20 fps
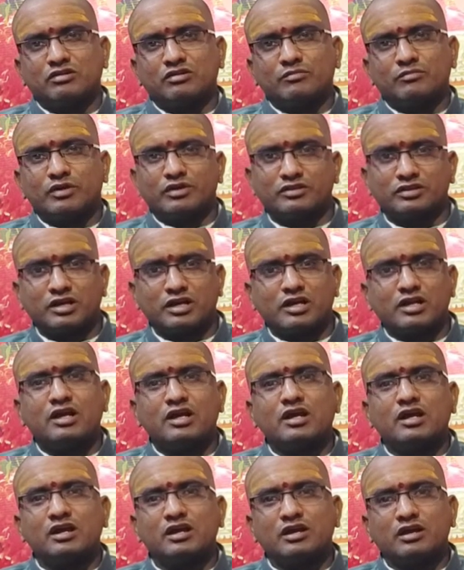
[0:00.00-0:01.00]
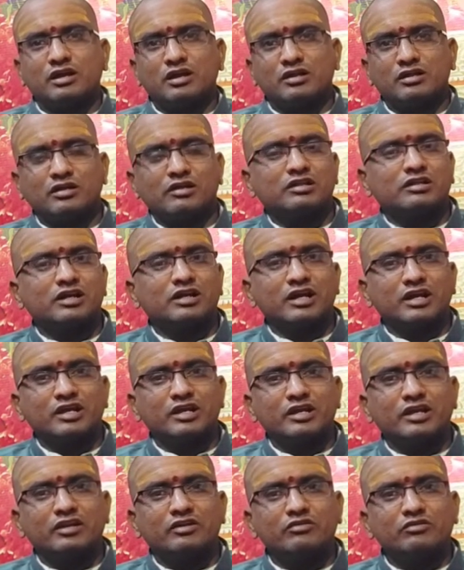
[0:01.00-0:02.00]
మందార తర్వాత
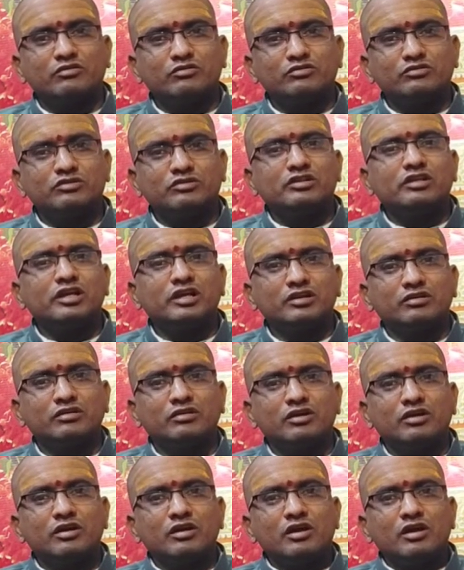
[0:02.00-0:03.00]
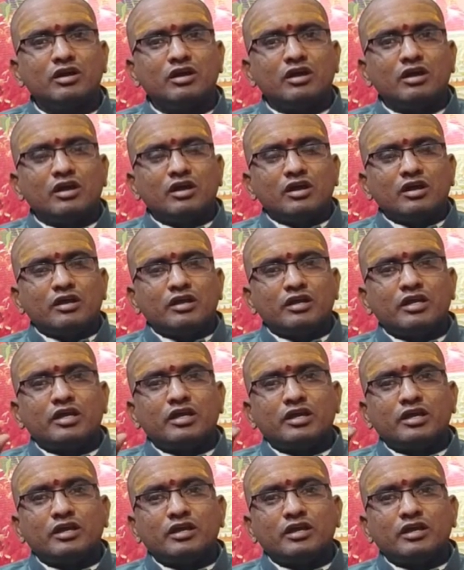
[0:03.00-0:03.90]
గన్నేరు జిల్లేడు ఈ